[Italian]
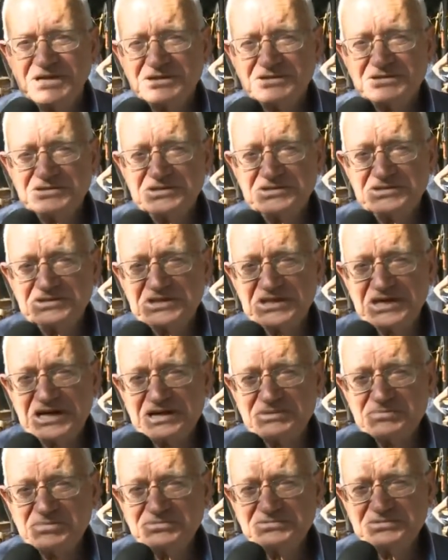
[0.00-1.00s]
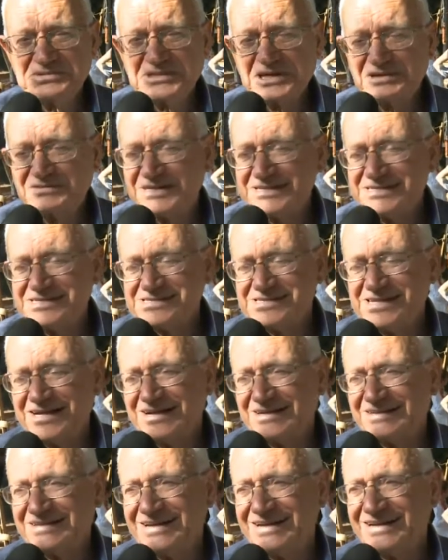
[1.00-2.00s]
io direi, la punta
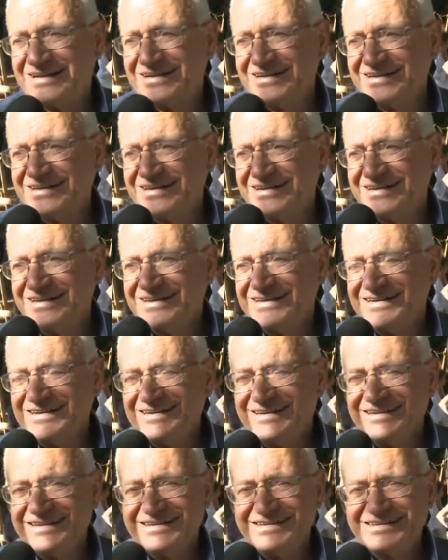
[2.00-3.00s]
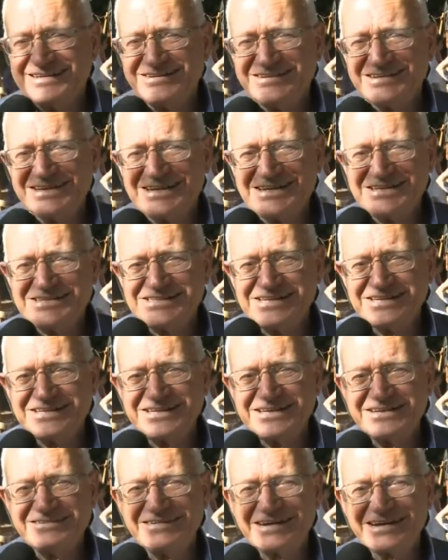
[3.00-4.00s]
avanzata di ogni
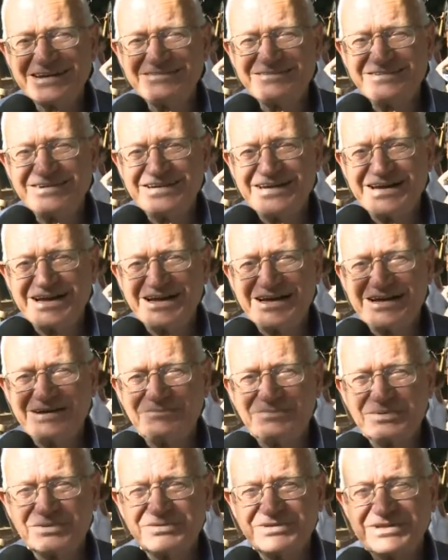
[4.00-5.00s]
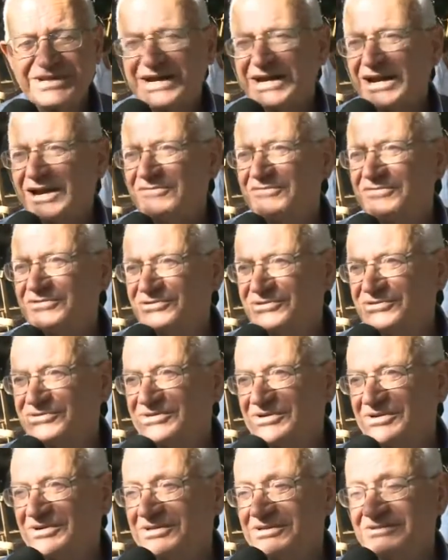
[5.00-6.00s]
iniziativa che voglia approntare al
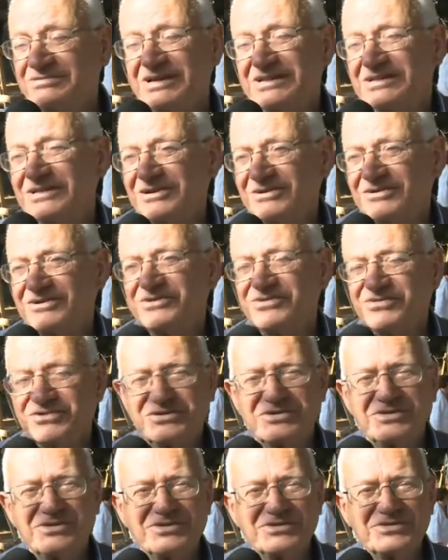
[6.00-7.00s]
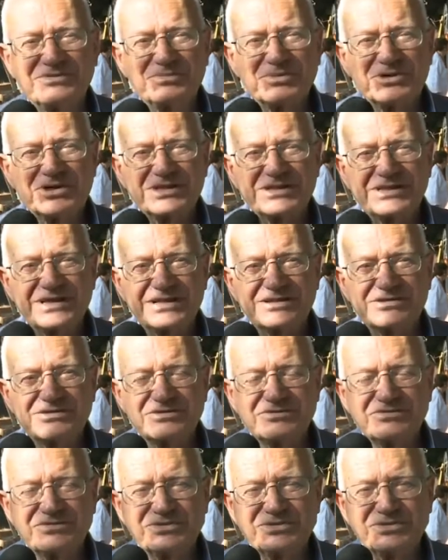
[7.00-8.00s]
futuro, difatti loro sono proiettati sul
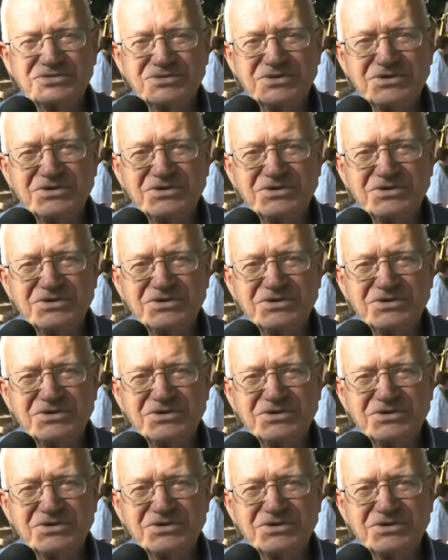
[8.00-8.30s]
futuro.